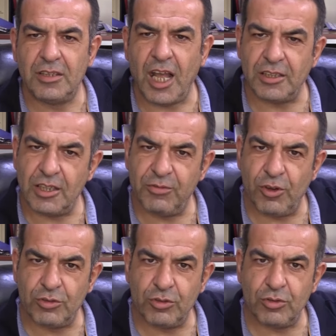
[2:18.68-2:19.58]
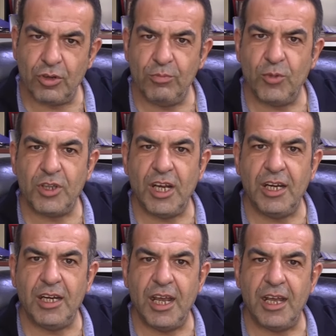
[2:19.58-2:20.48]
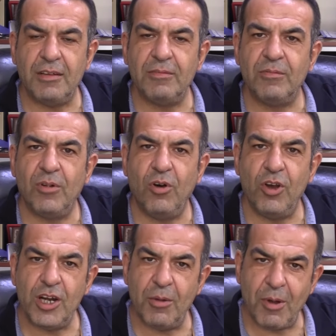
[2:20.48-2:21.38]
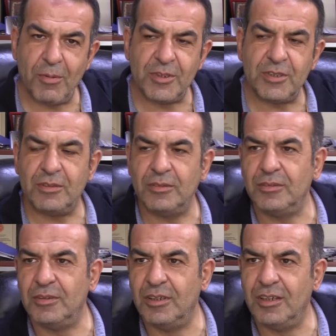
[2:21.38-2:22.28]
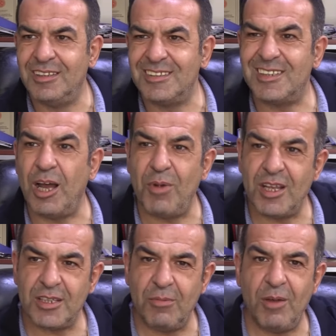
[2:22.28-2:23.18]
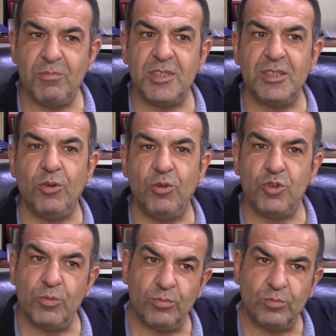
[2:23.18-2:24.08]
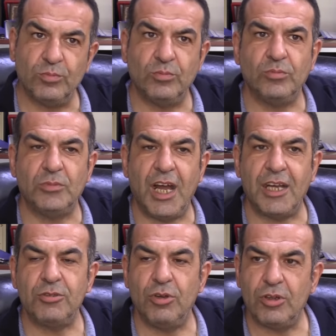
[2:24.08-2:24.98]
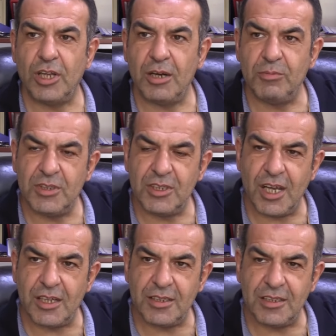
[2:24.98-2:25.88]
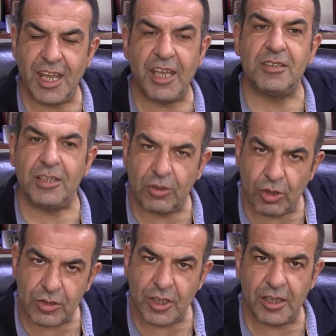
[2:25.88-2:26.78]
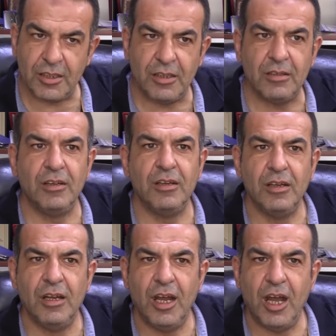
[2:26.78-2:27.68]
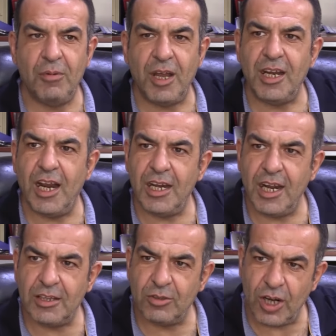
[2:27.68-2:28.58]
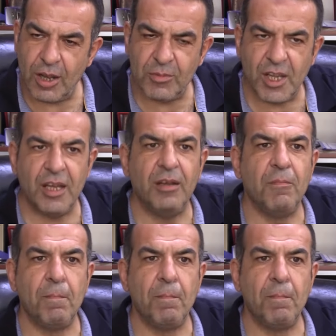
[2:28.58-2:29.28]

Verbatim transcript: Santrforsuz oyun modeliyle oynamamız zaman zaman bizi hücum aksiyonlarımız içerisinde eksik gösterdi. Ama ilerleyen dönemde